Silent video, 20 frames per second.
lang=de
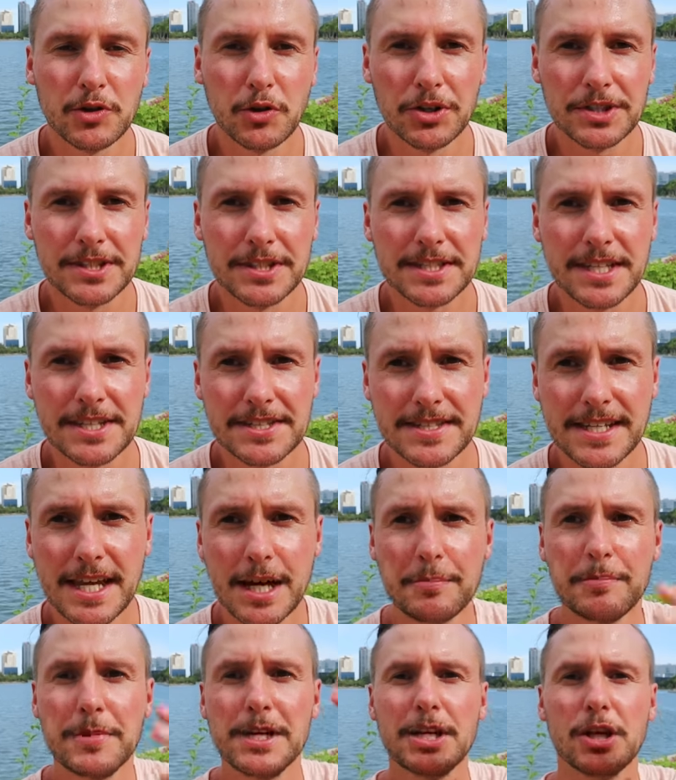bedeutet, dass
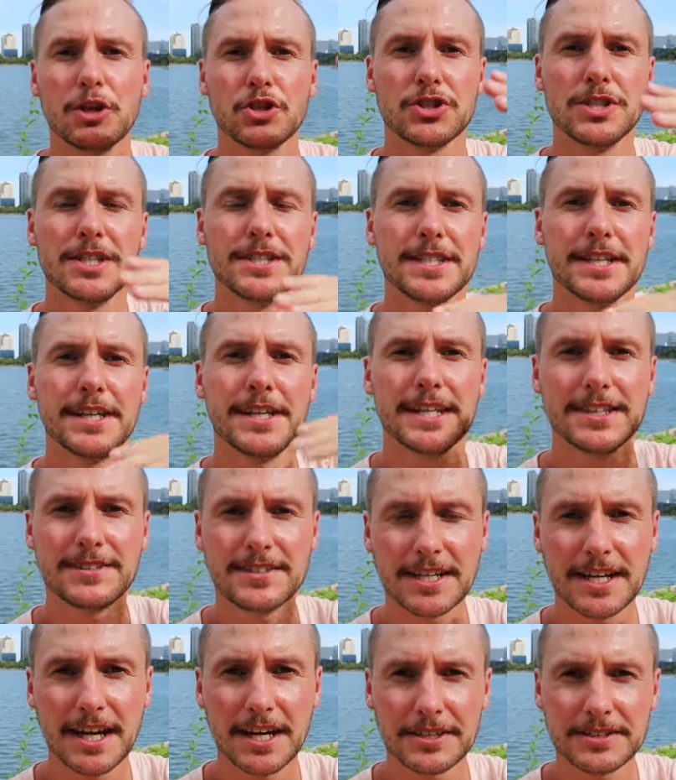der Bildausschnitt, den ihr
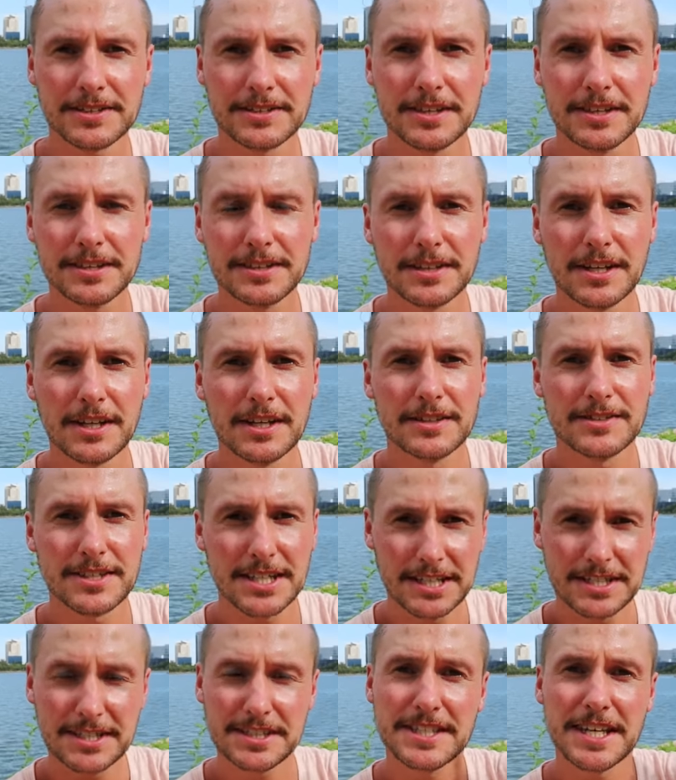jetzt hier gerade seht,
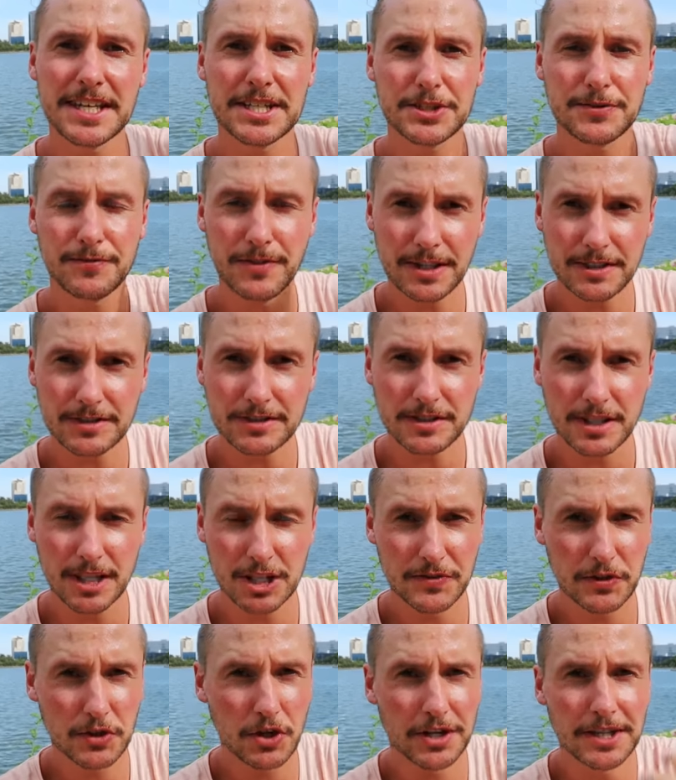seht, der ist fix.
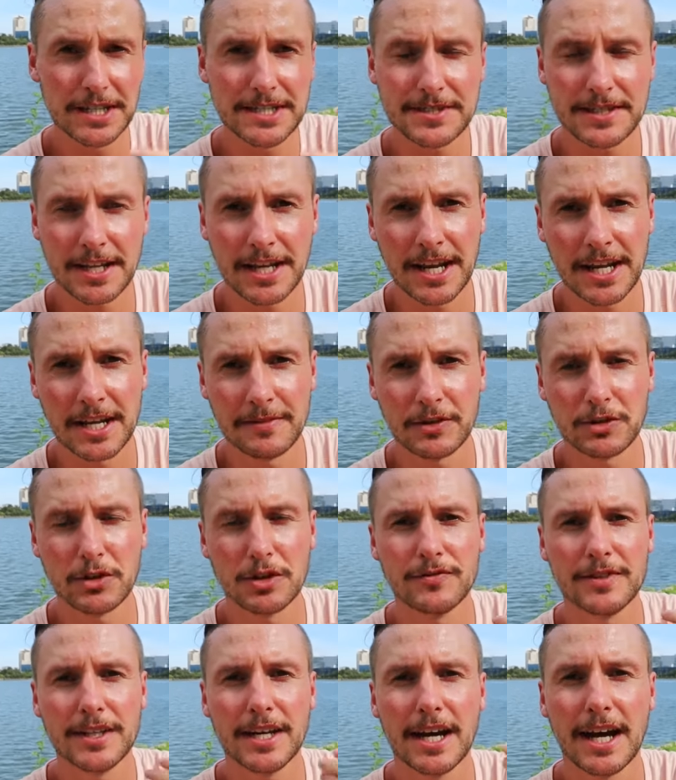Also wir können nichts dran ändern. Wir
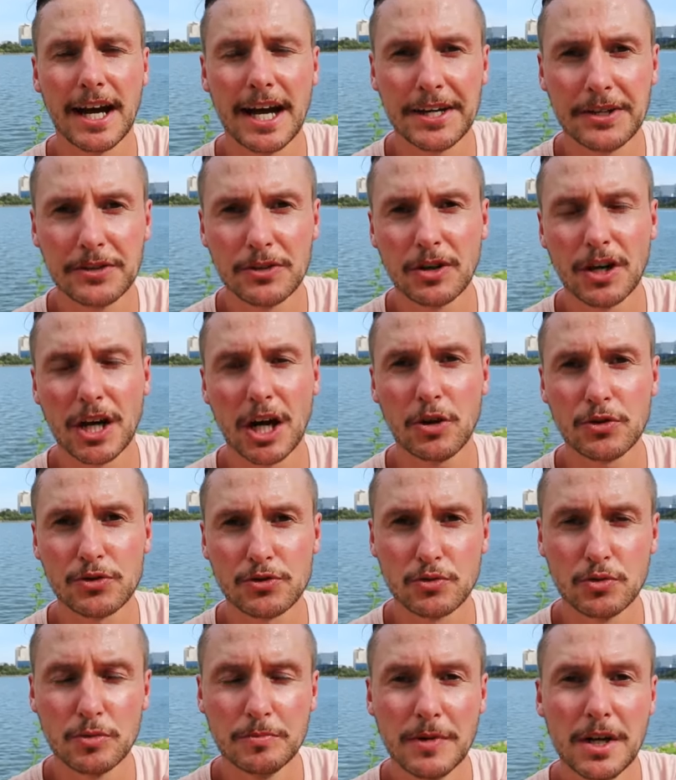können weder rein noch
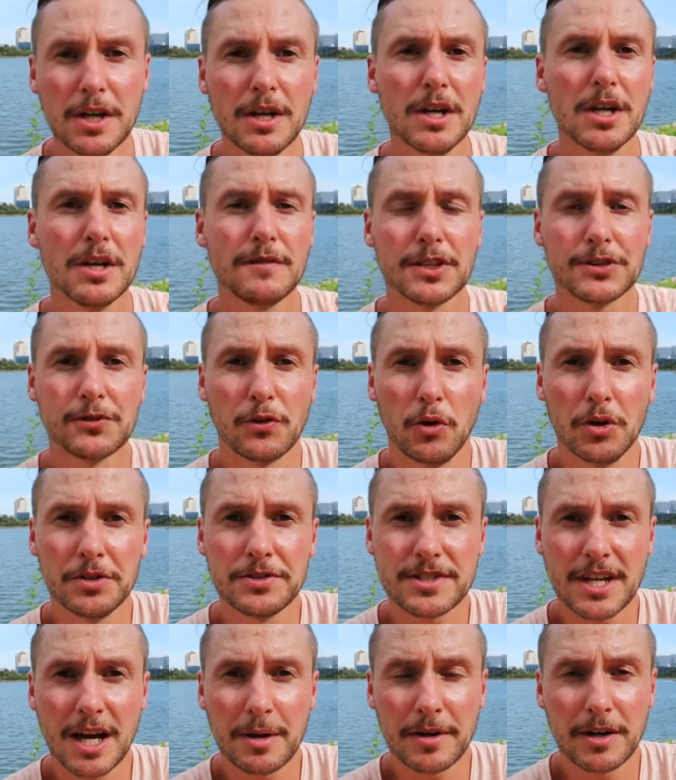rauszoomen. Was für
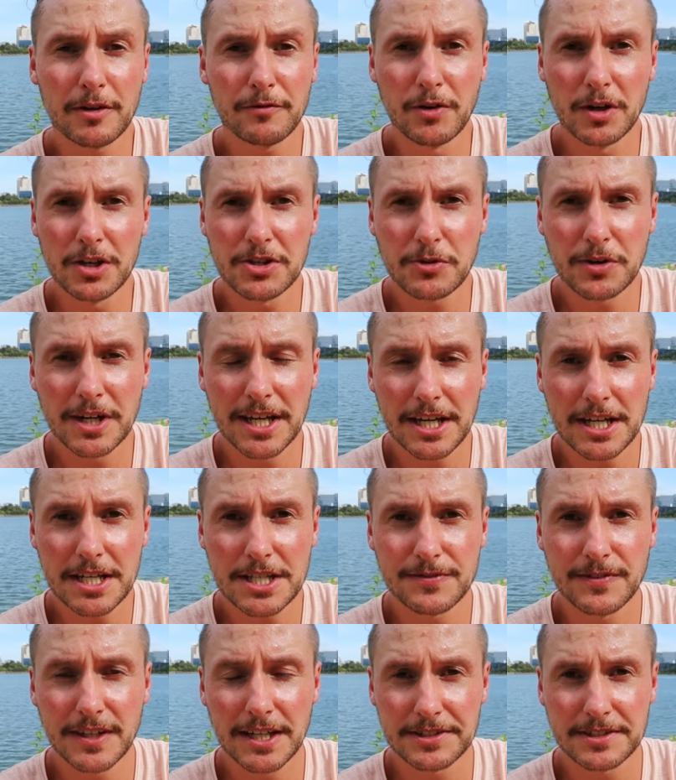uns aber völlig okay
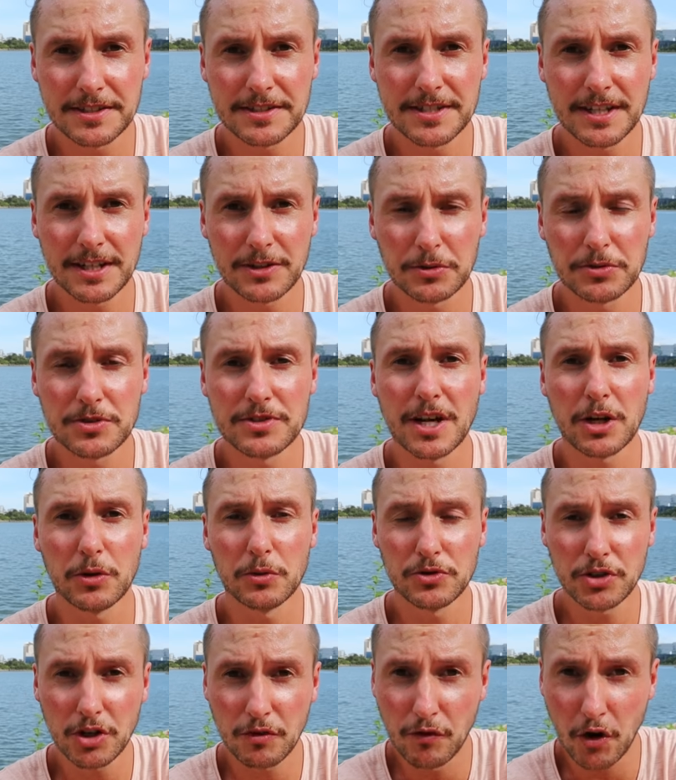ist, weil das ist ja sozusagen
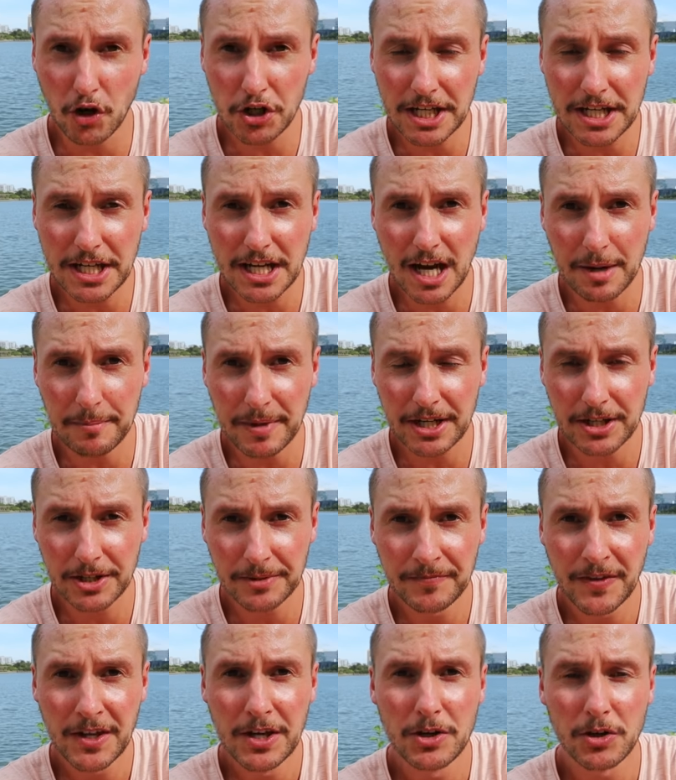unsere
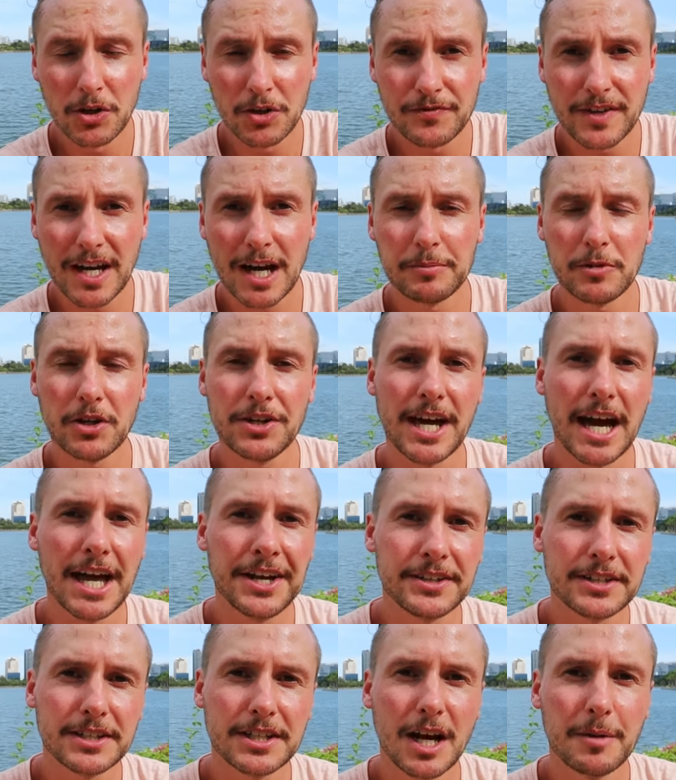Vlogging-Kamera. Und wir haben noch eine
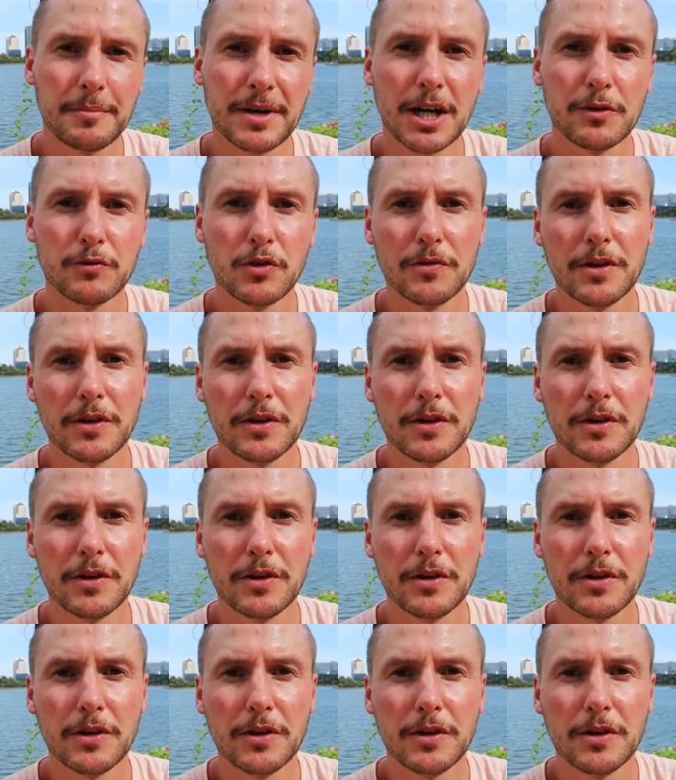andere Kamera,